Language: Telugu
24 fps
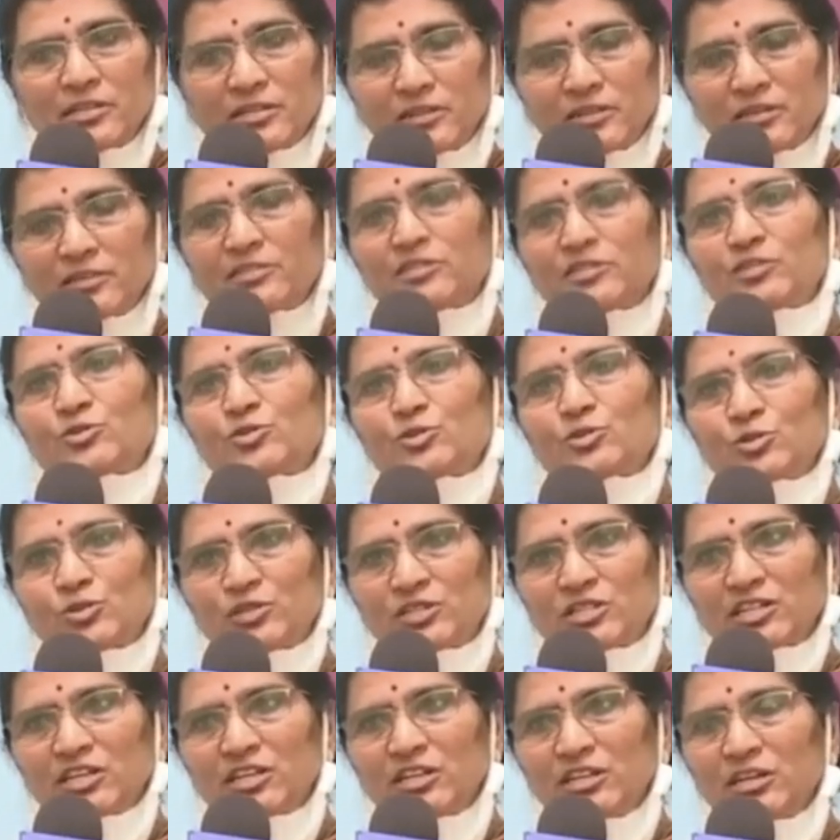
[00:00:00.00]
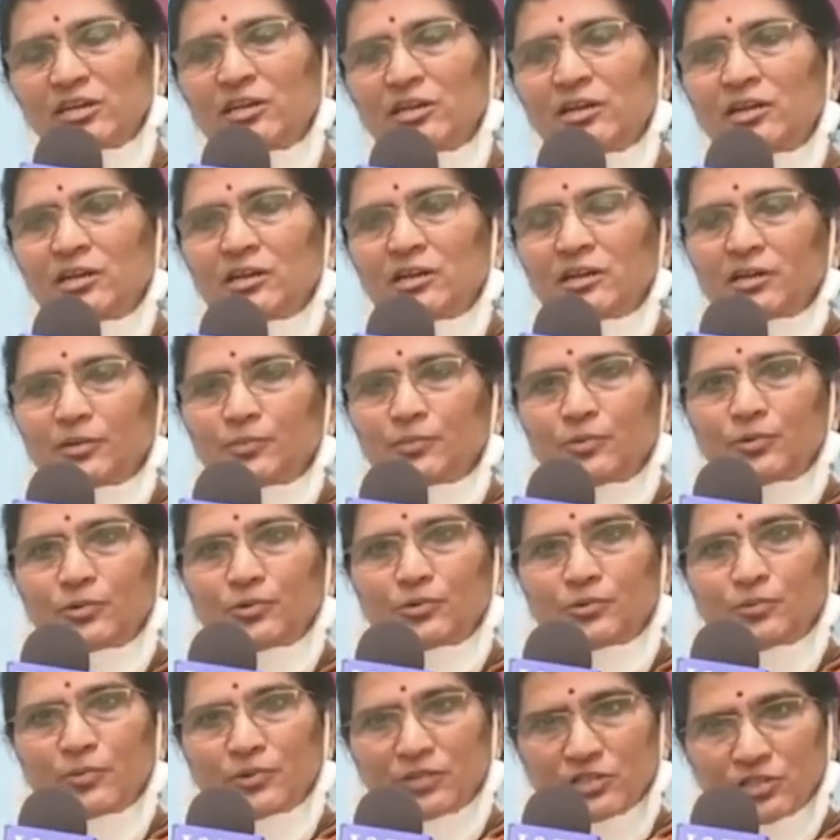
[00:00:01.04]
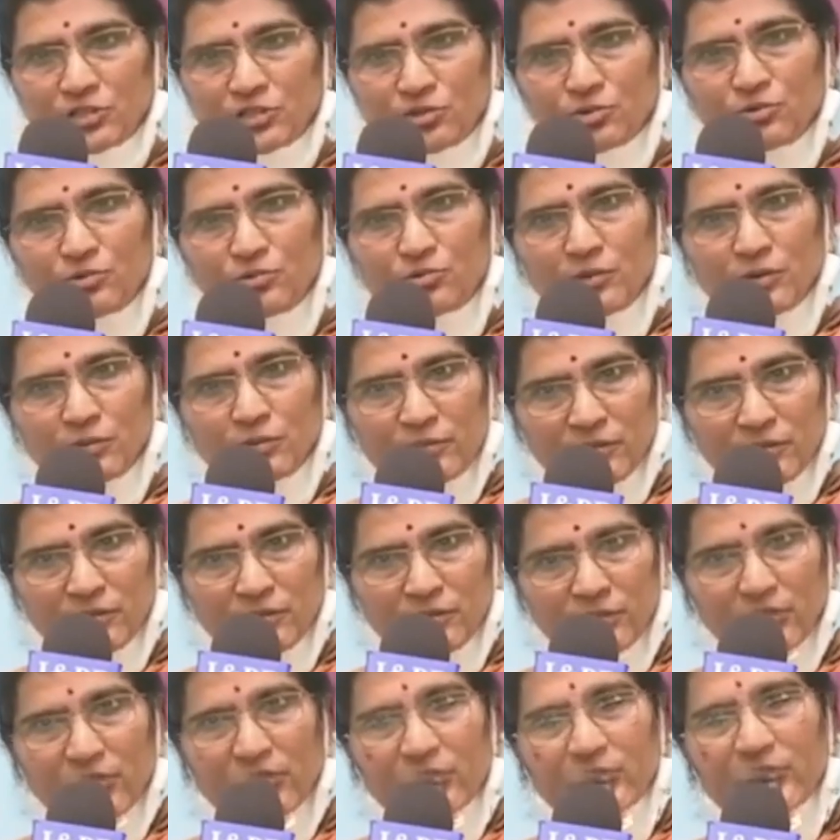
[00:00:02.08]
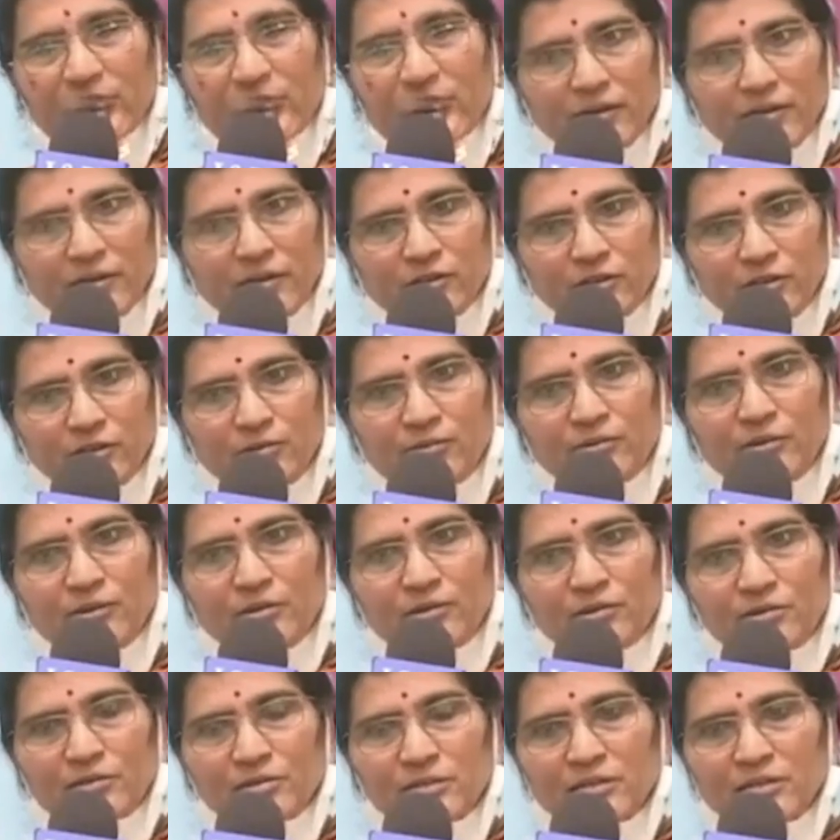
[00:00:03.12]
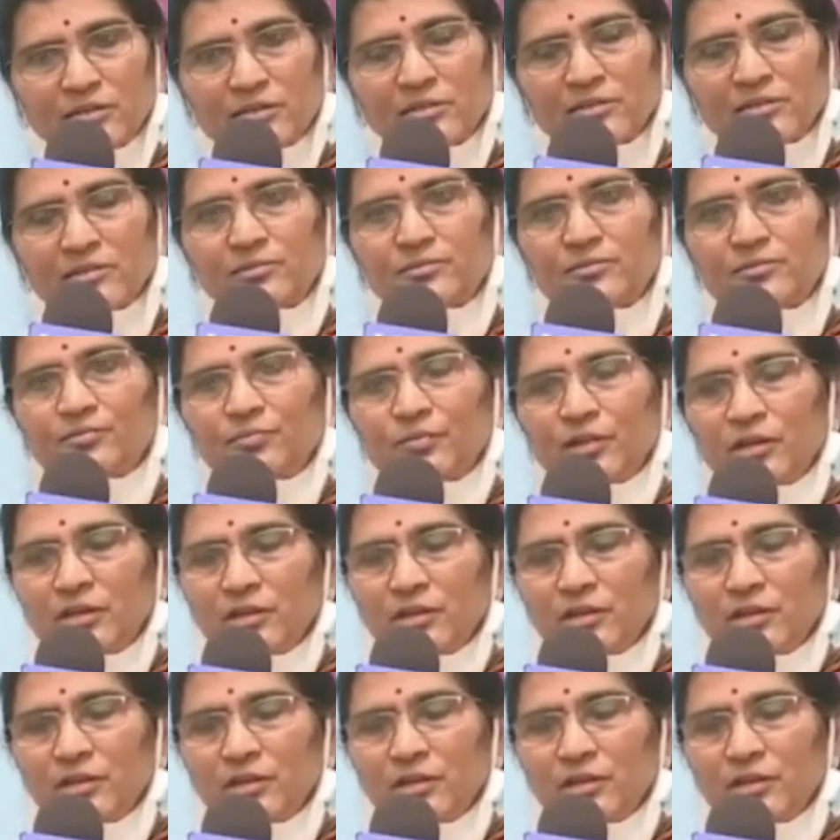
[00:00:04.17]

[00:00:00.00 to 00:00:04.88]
పరిశీలించి చూస్తే ఎప్పుడు ఫస్ట్ బెజవాడ ఇక్కడ యుద్ధమల్లు శాసనం